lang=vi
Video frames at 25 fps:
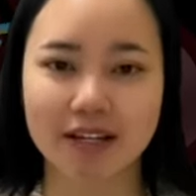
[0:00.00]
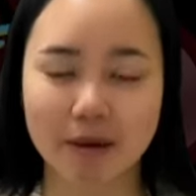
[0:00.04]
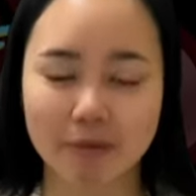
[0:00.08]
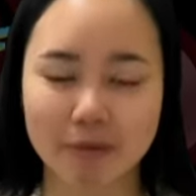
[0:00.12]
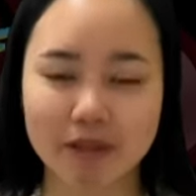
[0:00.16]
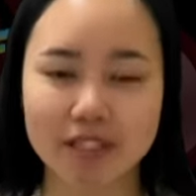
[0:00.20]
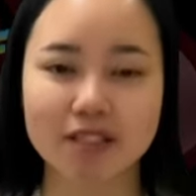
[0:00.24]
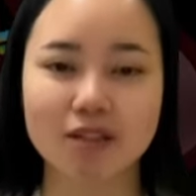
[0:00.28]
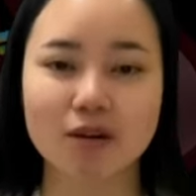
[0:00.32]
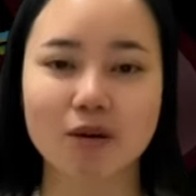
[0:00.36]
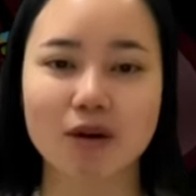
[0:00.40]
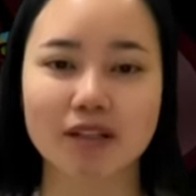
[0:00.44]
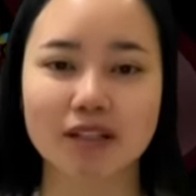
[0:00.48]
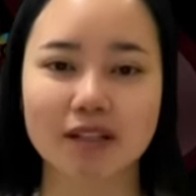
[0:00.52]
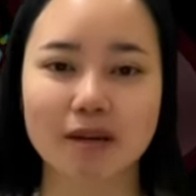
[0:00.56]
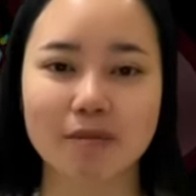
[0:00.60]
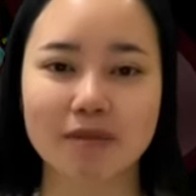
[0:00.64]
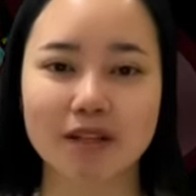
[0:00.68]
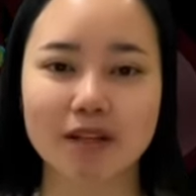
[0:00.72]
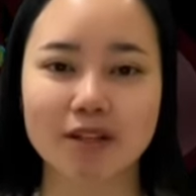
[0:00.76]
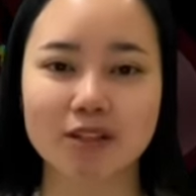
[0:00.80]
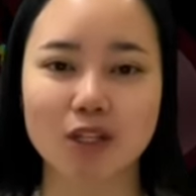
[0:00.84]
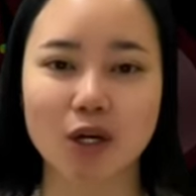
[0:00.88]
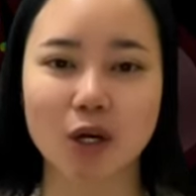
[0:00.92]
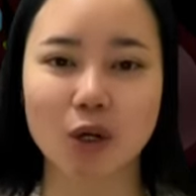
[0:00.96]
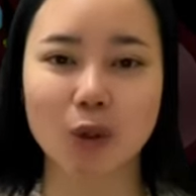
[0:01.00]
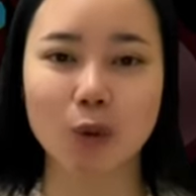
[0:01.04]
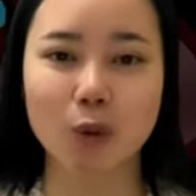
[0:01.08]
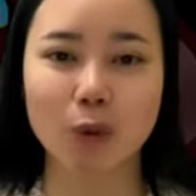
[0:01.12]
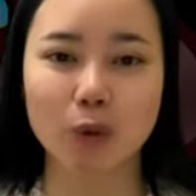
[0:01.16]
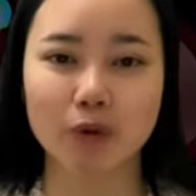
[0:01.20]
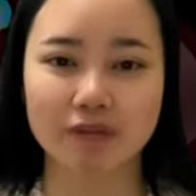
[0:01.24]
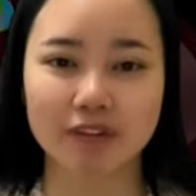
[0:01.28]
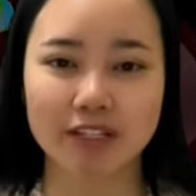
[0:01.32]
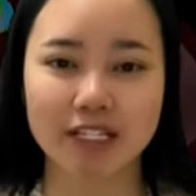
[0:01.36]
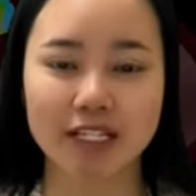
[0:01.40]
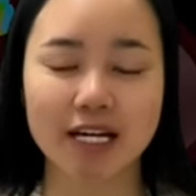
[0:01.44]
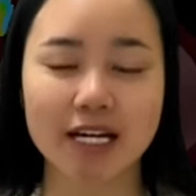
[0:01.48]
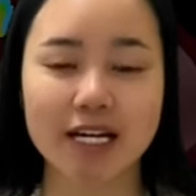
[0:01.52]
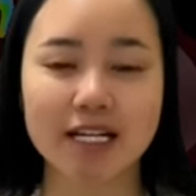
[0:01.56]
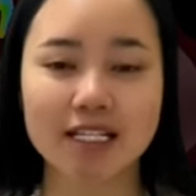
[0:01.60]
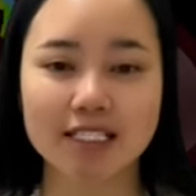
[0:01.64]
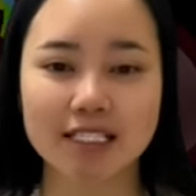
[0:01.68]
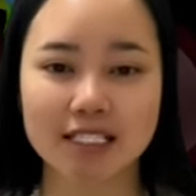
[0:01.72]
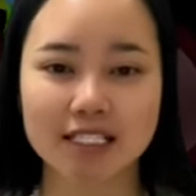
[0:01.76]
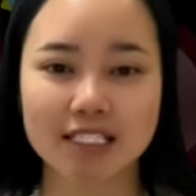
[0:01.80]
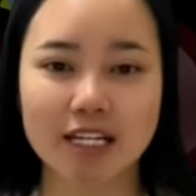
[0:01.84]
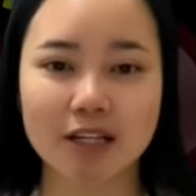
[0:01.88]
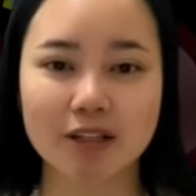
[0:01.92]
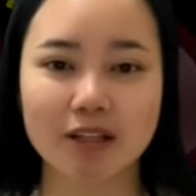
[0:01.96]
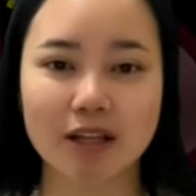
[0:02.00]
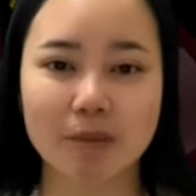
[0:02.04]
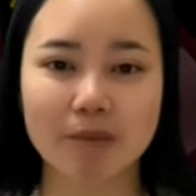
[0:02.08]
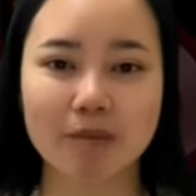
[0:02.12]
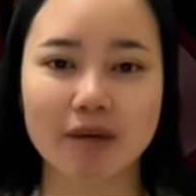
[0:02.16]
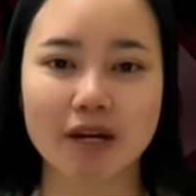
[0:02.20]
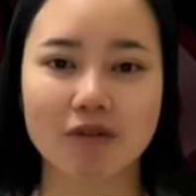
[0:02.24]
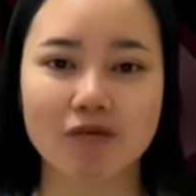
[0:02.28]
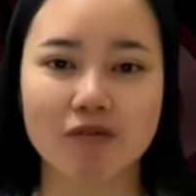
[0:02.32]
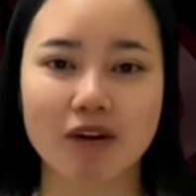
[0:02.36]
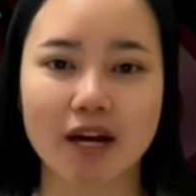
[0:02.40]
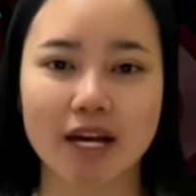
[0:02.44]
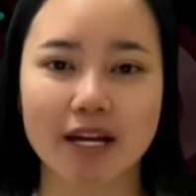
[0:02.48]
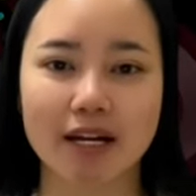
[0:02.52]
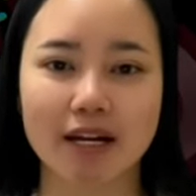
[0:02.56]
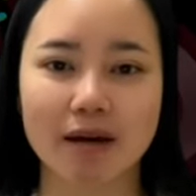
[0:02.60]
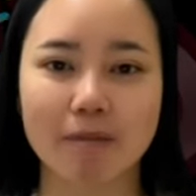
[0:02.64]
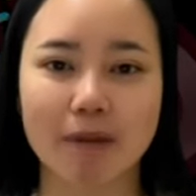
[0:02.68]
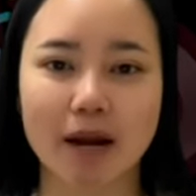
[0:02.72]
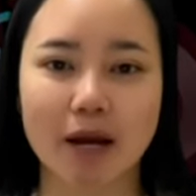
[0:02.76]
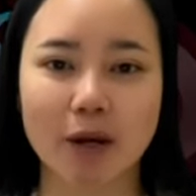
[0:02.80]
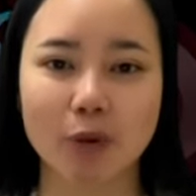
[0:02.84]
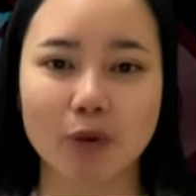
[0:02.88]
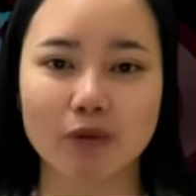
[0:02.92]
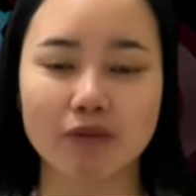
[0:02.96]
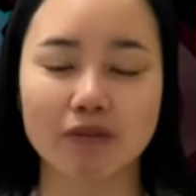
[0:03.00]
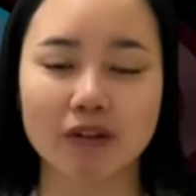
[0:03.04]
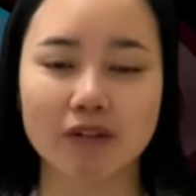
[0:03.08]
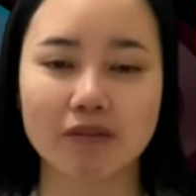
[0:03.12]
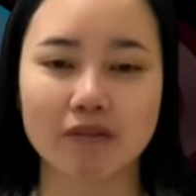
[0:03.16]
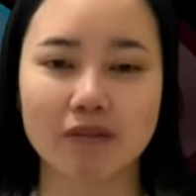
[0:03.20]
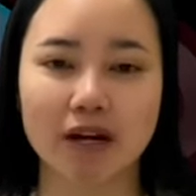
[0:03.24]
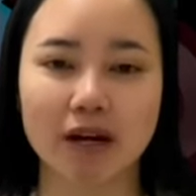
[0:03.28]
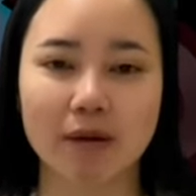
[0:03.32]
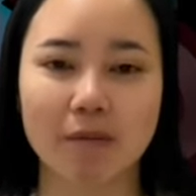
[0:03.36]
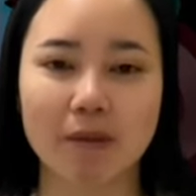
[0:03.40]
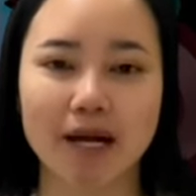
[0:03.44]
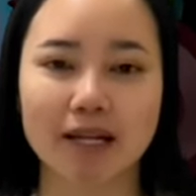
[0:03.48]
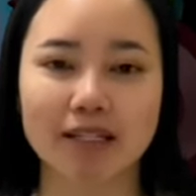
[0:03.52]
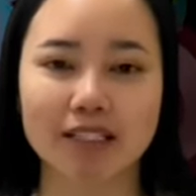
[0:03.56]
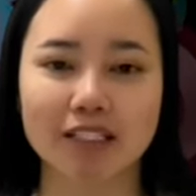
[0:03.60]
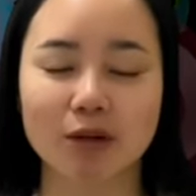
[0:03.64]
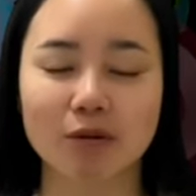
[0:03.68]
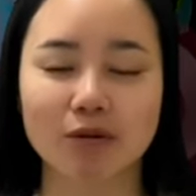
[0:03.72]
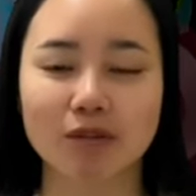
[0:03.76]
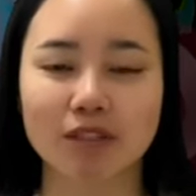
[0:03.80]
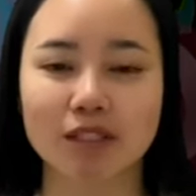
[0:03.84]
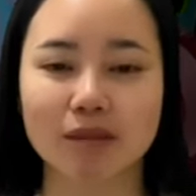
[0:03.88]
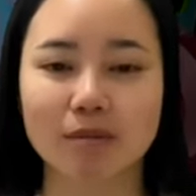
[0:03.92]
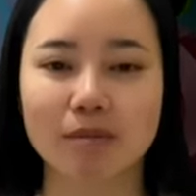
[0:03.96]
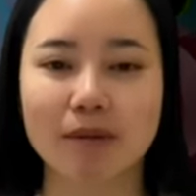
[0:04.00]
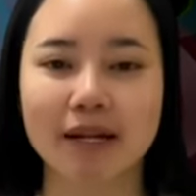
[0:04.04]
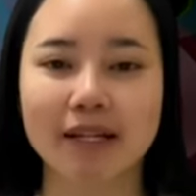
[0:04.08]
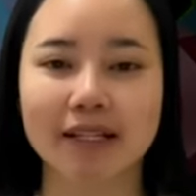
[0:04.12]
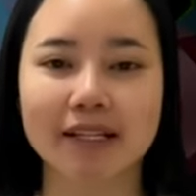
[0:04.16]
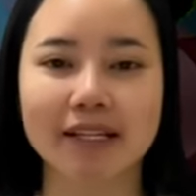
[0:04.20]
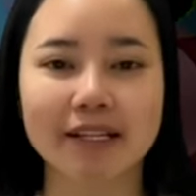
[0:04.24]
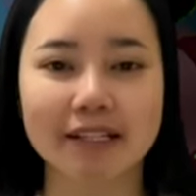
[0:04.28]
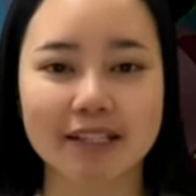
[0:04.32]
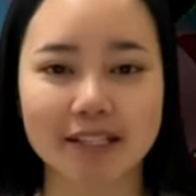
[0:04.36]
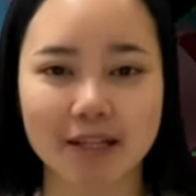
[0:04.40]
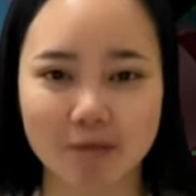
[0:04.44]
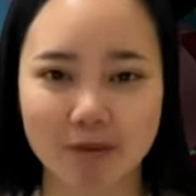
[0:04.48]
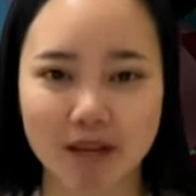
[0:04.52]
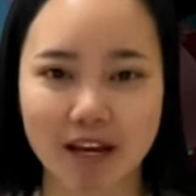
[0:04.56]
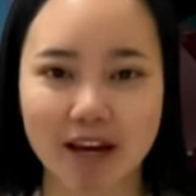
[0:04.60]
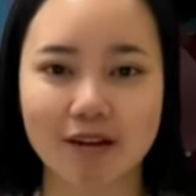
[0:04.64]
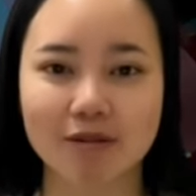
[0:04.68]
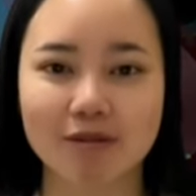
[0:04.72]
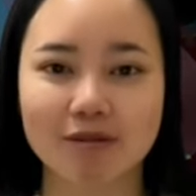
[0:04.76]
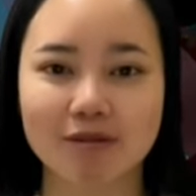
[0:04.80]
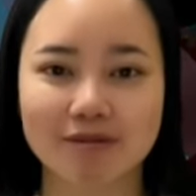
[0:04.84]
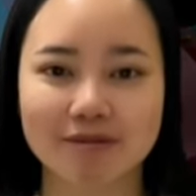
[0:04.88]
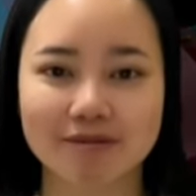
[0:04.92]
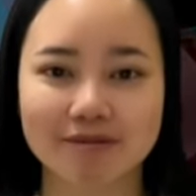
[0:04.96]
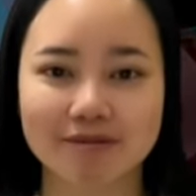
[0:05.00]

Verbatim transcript: Cảm ơn sự quan tâm theo dõi của quý vị. Xin chào tạm biệt và hẹn gặp lại quý vị và các bạn trong những bản tin tiếp theo.